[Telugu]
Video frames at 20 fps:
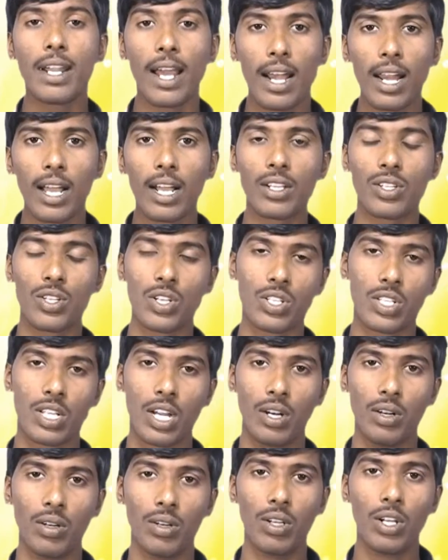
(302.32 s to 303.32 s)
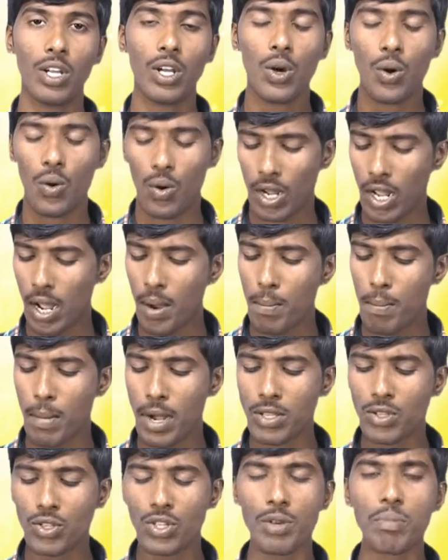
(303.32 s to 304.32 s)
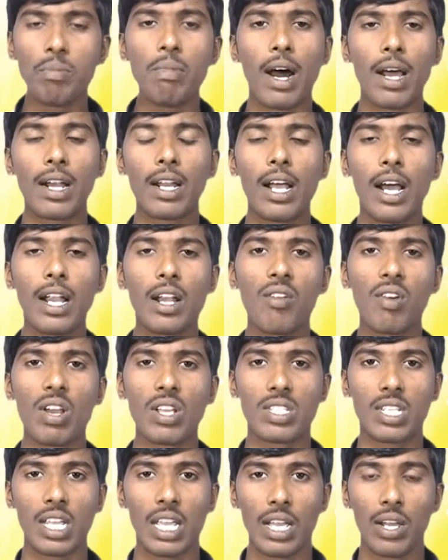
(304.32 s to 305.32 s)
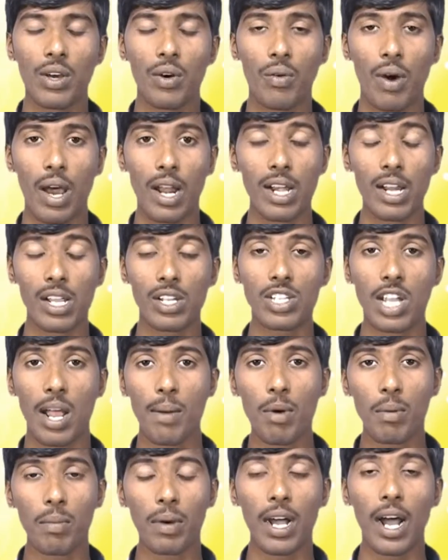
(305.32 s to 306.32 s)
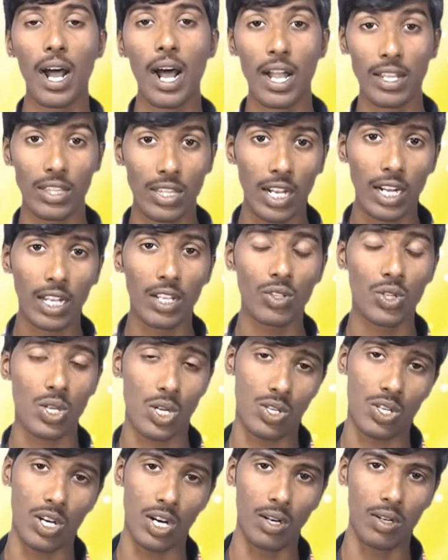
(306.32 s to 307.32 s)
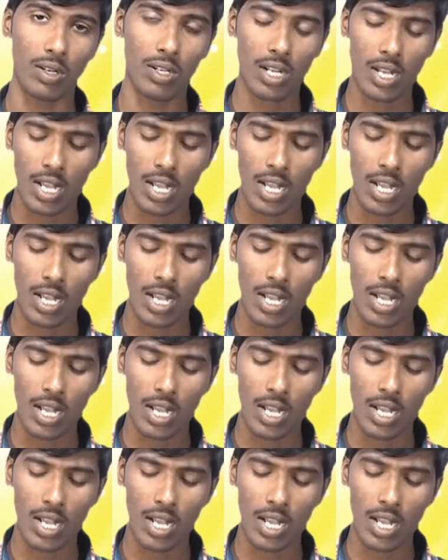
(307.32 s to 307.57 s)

నెలగా చేశాడు ఒక మంచి మార్గాన్ని వేసి వారిని క్షేమముగా అద్దరికి చేర్చాడు